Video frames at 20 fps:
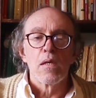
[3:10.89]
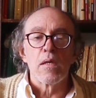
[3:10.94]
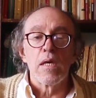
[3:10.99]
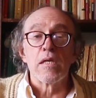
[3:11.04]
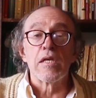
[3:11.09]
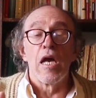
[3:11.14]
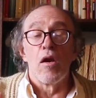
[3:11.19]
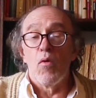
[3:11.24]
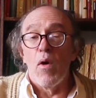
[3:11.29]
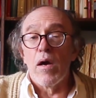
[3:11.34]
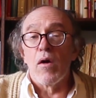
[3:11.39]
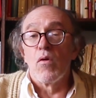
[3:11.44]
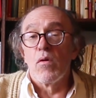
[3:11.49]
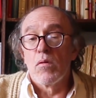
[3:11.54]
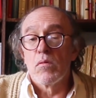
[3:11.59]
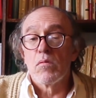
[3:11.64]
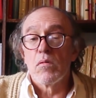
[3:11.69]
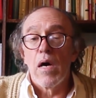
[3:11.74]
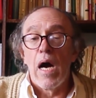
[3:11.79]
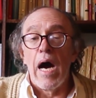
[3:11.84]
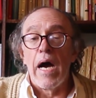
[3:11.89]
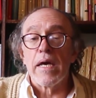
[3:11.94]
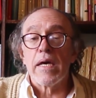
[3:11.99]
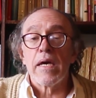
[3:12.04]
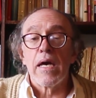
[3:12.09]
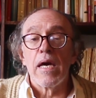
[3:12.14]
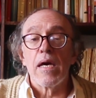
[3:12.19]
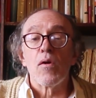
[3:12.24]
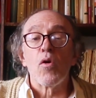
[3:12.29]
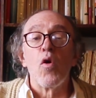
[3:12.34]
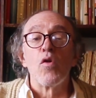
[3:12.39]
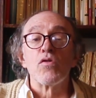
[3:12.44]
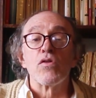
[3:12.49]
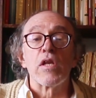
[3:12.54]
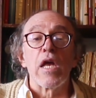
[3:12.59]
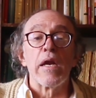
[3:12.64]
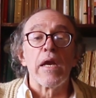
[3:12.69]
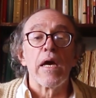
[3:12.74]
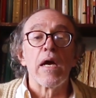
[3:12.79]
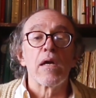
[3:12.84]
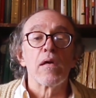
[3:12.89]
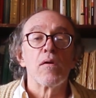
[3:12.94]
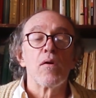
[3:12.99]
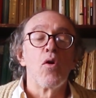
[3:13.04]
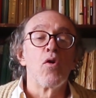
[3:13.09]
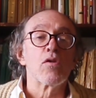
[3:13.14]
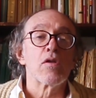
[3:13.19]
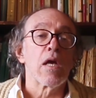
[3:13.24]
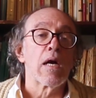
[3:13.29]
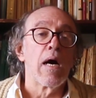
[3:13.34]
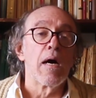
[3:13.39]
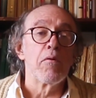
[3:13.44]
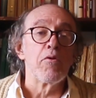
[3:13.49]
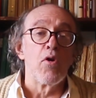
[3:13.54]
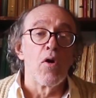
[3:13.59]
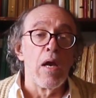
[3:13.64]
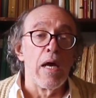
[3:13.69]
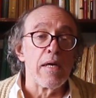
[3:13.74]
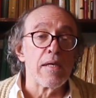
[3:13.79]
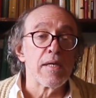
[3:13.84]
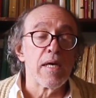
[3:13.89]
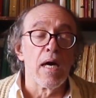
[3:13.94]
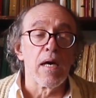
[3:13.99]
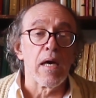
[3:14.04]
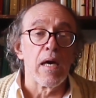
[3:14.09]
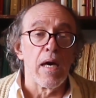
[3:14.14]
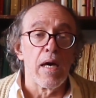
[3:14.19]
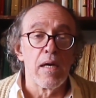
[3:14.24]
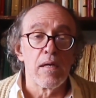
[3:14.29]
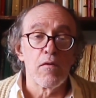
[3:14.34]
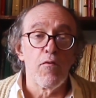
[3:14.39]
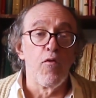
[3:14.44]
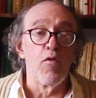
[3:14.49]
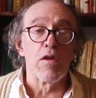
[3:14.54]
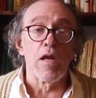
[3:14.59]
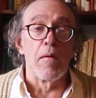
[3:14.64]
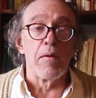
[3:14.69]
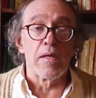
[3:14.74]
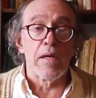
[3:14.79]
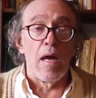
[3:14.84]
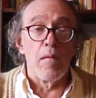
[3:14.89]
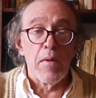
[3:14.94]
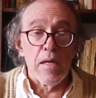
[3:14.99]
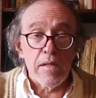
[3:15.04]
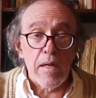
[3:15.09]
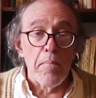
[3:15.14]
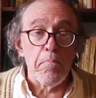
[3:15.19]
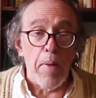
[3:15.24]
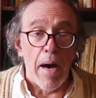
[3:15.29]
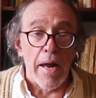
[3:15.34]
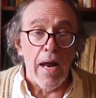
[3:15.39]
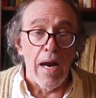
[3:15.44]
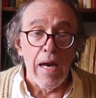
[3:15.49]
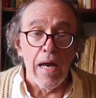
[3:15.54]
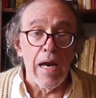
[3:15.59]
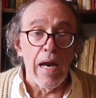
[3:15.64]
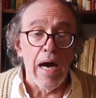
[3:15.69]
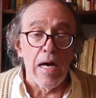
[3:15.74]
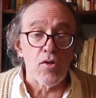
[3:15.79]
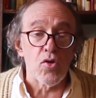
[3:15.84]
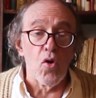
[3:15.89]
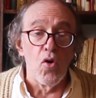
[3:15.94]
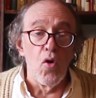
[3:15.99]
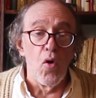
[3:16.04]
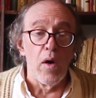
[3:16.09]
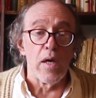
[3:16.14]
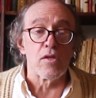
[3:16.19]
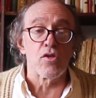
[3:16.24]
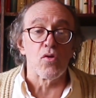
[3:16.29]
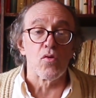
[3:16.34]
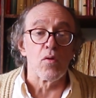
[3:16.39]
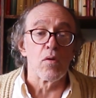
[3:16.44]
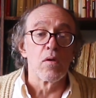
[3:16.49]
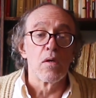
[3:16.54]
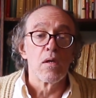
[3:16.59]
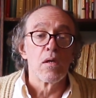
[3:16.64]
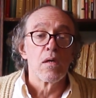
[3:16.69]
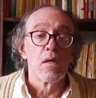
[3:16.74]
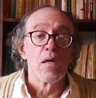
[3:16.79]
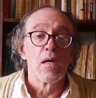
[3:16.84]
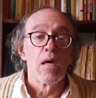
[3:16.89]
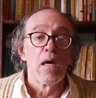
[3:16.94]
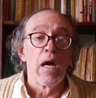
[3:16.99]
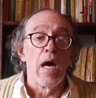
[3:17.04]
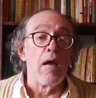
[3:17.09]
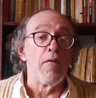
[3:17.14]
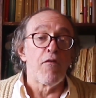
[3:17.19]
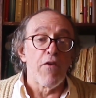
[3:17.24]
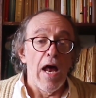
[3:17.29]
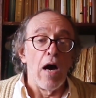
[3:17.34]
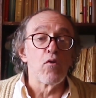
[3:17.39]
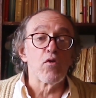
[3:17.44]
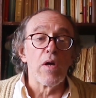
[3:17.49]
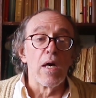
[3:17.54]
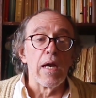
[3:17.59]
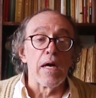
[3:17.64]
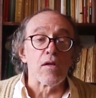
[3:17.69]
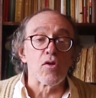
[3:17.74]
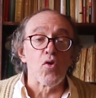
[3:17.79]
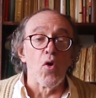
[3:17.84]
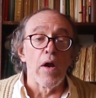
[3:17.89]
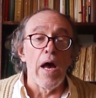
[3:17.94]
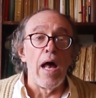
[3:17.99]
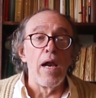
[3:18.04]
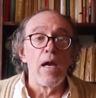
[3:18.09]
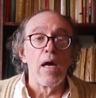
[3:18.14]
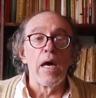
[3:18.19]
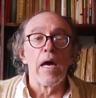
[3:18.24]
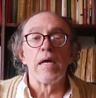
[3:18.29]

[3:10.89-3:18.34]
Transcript: Desde luego, hay que contener otra violencia que es fundamentalmente paralela a todo esto, el fraude electoral